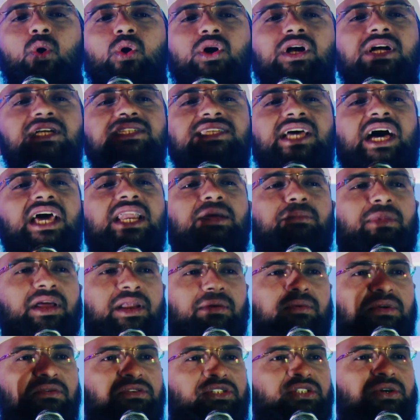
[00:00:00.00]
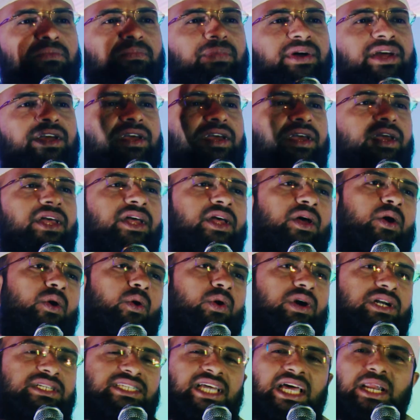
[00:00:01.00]
ఒక్కసారి మనం ఈ విషయంపై
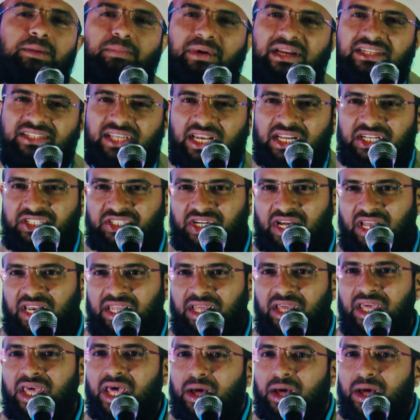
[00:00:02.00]
ఒక్కసారి పరిశీలించాలి